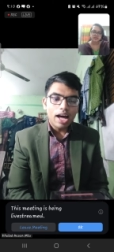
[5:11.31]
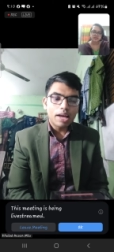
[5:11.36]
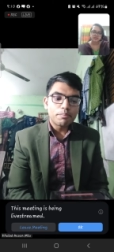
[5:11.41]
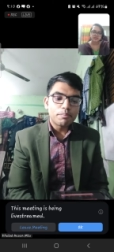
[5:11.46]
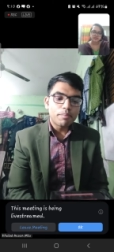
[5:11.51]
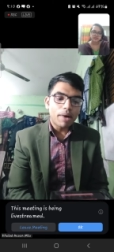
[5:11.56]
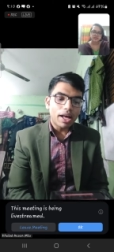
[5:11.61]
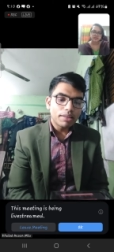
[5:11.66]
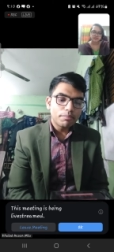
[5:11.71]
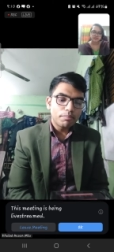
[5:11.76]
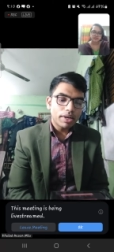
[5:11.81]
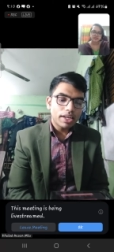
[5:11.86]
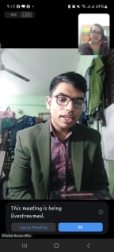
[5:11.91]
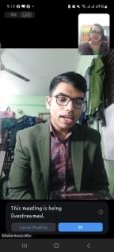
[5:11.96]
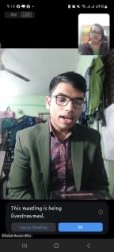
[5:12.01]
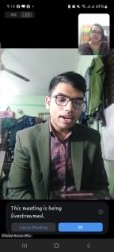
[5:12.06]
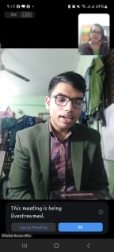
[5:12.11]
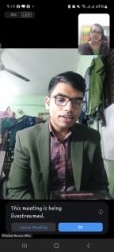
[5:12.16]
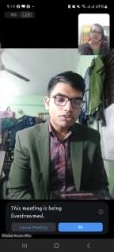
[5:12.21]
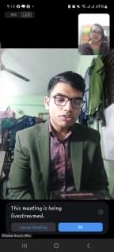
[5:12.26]
আর বাদ
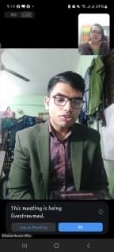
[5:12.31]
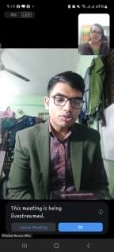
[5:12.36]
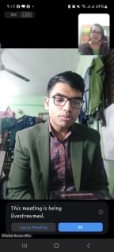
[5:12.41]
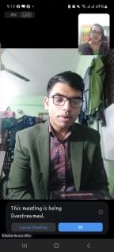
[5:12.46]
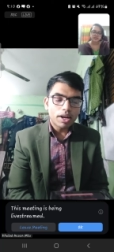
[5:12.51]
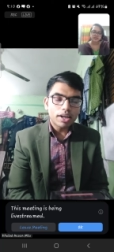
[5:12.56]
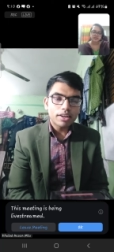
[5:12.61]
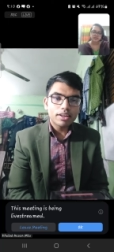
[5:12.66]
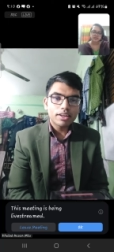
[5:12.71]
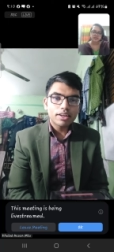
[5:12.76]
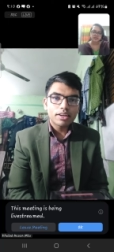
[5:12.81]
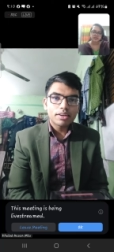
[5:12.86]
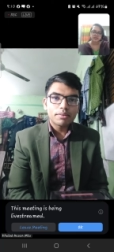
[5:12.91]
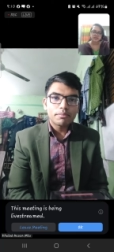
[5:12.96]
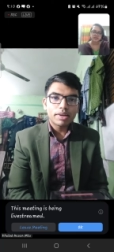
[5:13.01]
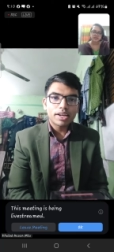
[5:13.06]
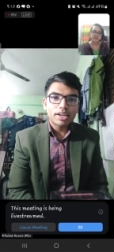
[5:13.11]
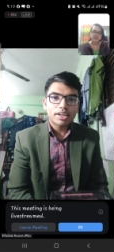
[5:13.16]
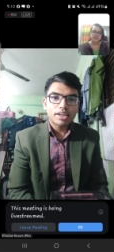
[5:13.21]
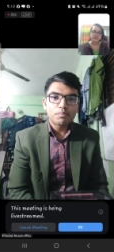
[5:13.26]
বাকি আড়াইশো মার্ক
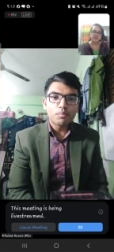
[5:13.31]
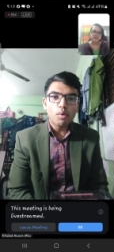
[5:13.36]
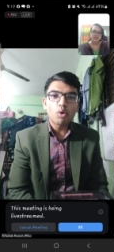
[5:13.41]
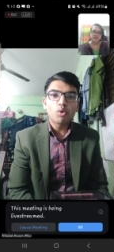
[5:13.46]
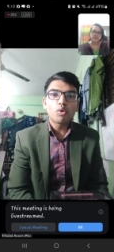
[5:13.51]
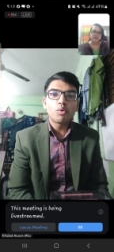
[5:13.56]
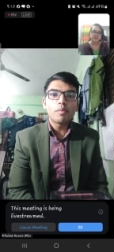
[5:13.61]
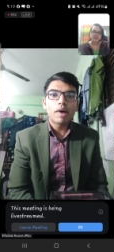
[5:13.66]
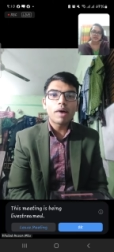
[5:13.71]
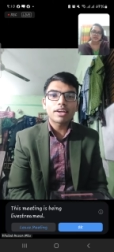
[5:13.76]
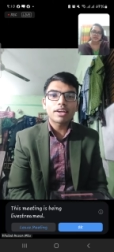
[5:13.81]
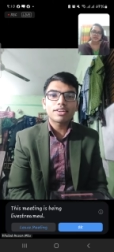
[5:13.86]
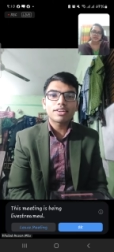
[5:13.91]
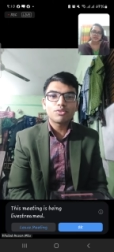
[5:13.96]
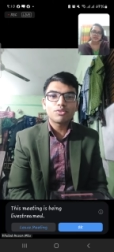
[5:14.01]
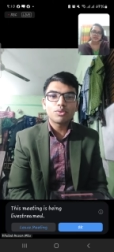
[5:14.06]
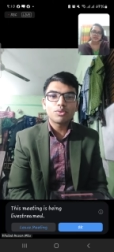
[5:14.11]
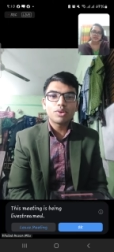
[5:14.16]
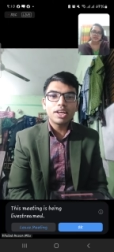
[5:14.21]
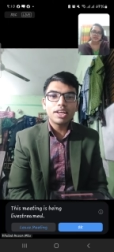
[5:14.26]
মানে একটা বড় মার্ক
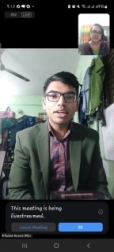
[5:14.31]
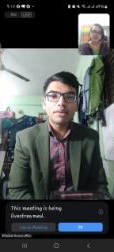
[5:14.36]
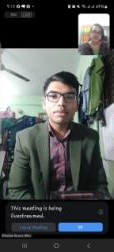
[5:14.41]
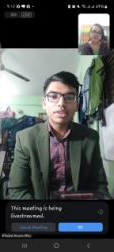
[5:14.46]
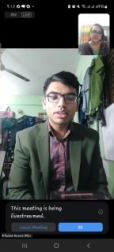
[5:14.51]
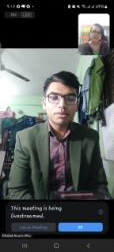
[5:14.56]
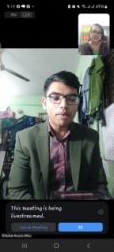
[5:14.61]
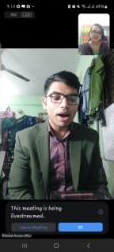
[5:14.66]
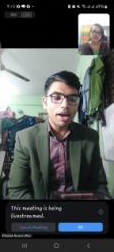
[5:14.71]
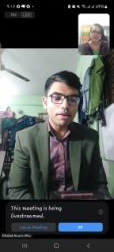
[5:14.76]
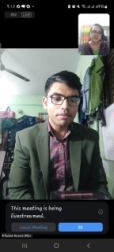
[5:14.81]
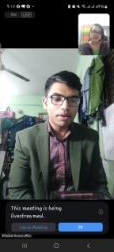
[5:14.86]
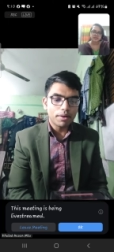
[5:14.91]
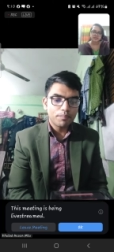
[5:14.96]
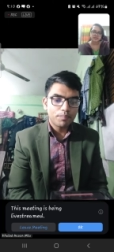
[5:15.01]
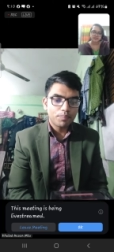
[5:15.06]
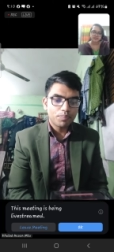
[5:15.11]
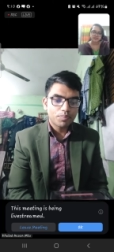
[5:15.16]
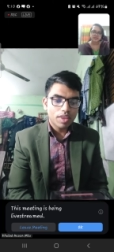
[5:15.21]
জুড়েই আমাদের ভাইবা